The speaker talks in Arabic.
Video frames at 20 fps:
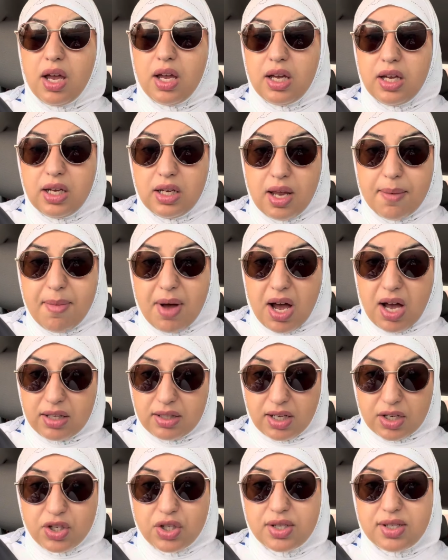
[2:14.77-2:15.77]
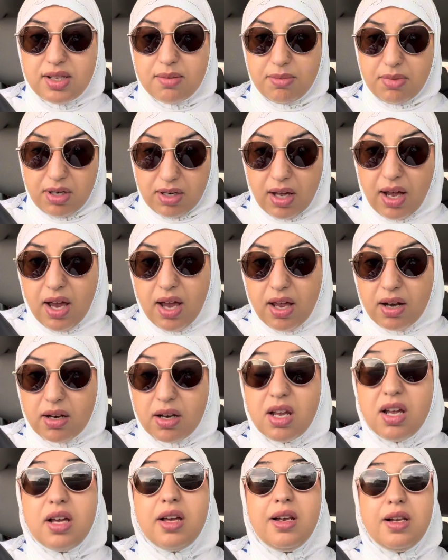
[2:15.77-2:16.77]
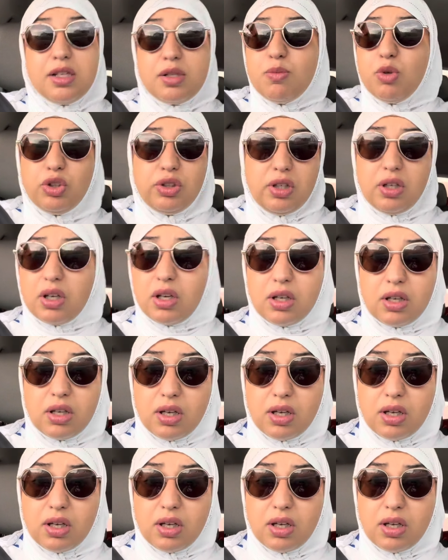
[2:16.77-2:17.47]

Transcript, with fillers: الا ما قدرش تعمل الخير جلس مطعك